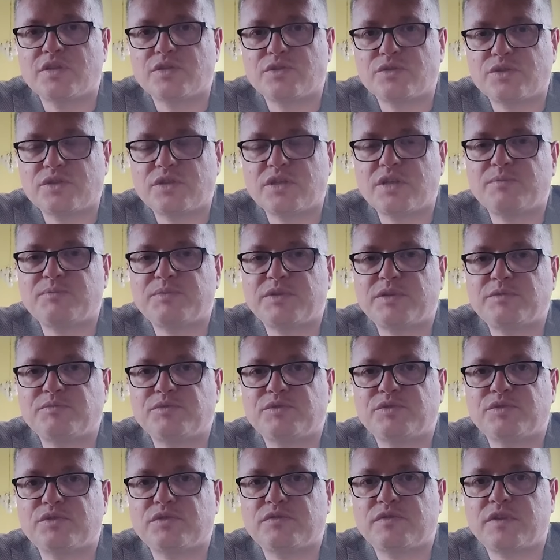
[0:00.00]
to, że nam Pan
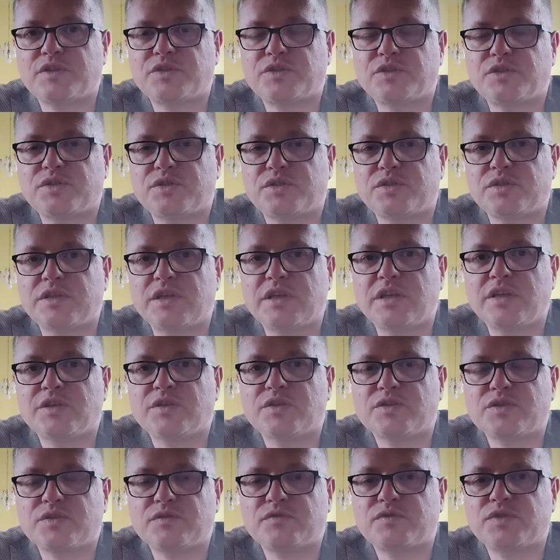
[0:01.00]
Bóg towarzyszy,
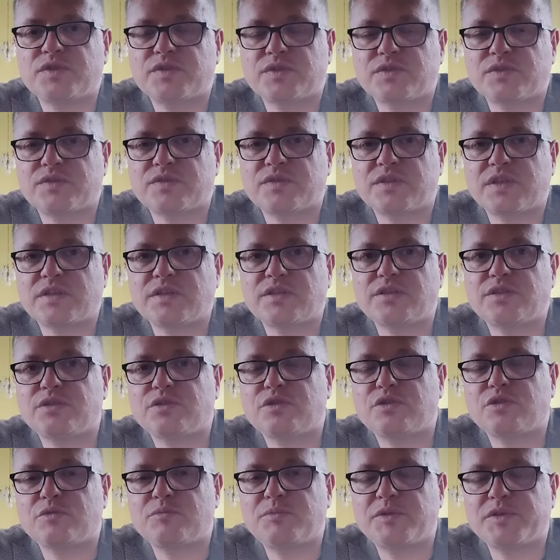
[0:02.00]
to są wszystko znaki
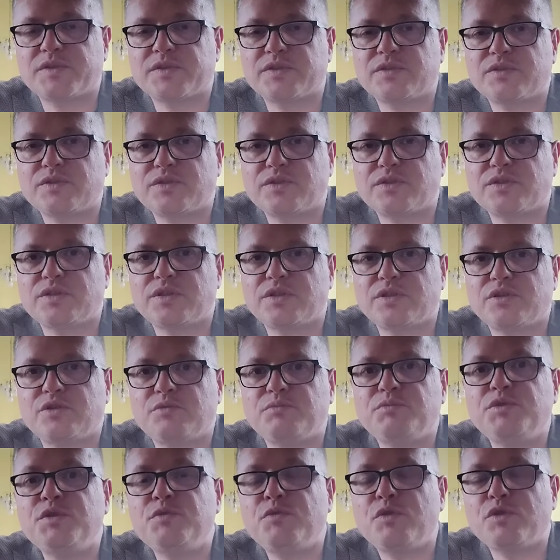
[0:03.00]
Jego obecności,
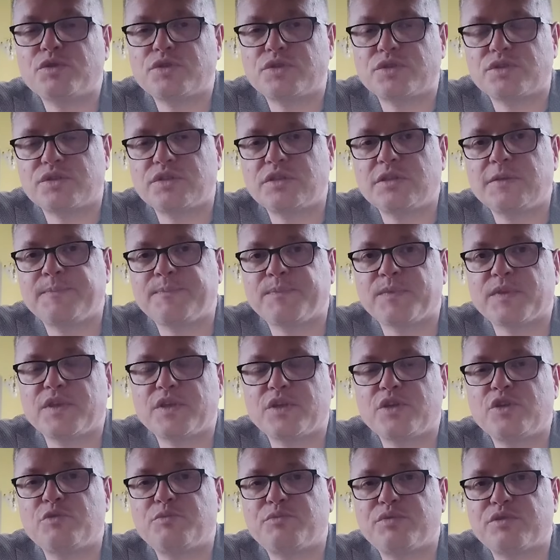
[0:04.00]
Jego miłości,
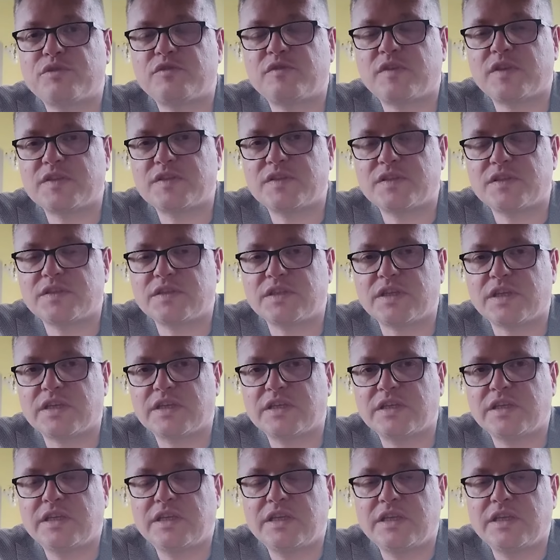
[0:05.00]
Jego prowadzenia.